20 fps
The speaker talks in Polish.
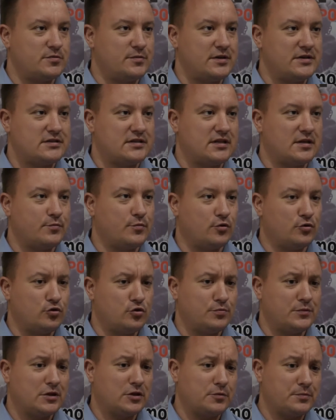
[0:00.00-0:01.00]
miejsce na
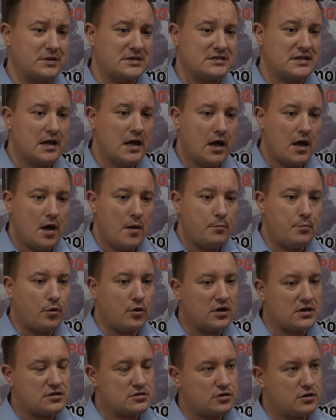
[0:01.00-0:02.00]
podium, natomiast
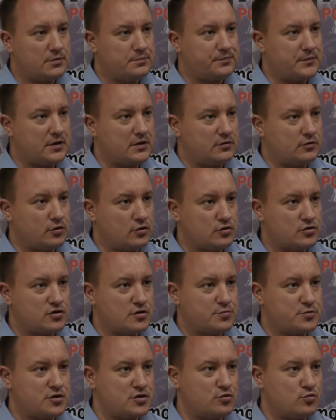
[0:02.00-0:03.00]
e, to, że
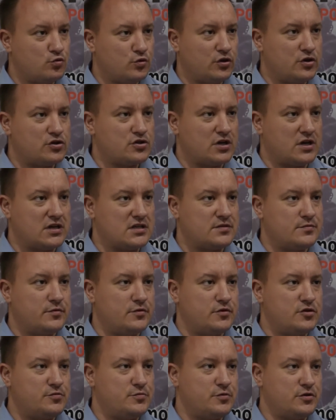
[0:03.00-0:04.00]
przez długi czas
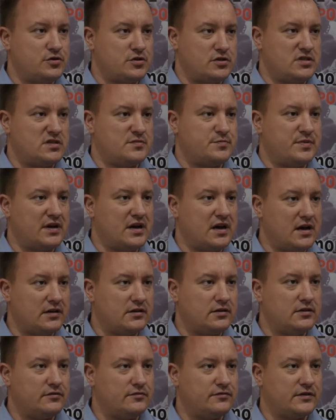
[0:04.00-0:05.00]
byliśmy gdzieś
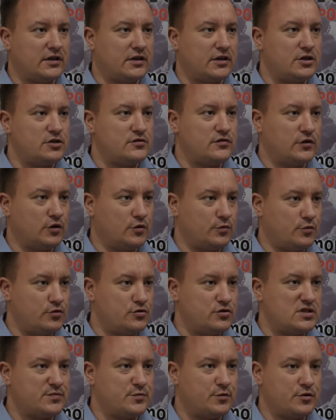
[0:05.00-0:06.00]
spychani w takiej
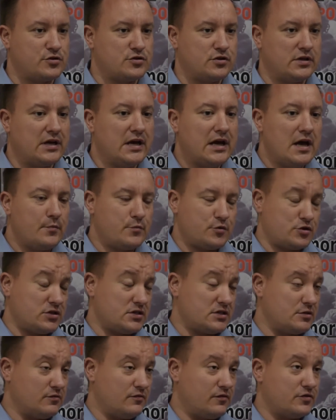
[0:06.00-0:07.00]
świadomości społecznej, proszę
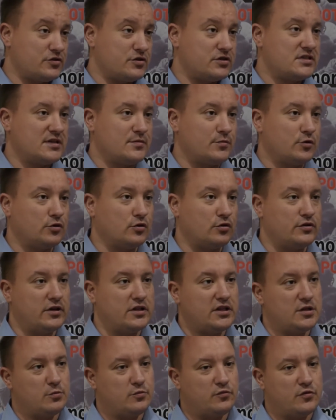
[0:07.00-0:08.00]
zauważyć samo to,
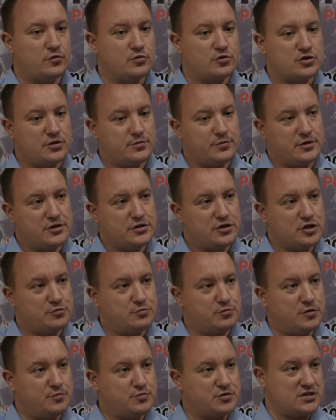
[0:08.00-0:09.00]
jedni mówią, że my
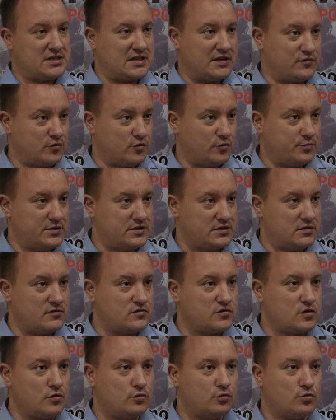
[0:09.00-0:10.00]
jesteśmy przystawką
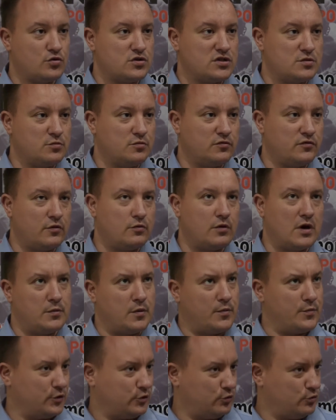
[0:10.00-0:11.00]
pisowską, drudzy mówią, albo
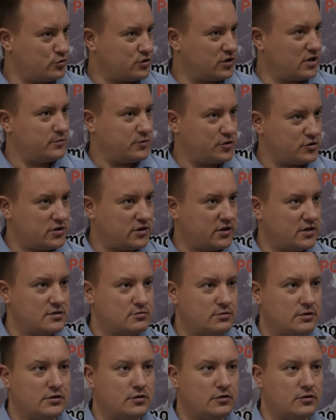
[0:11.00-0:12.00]
podnóżkiem, też takie jest
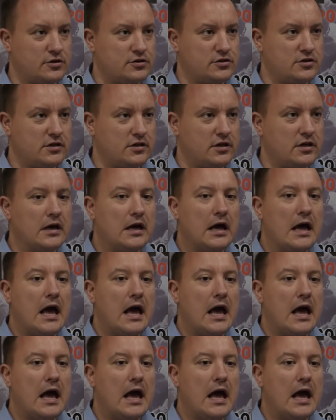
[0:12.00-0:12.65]
ładne określenie,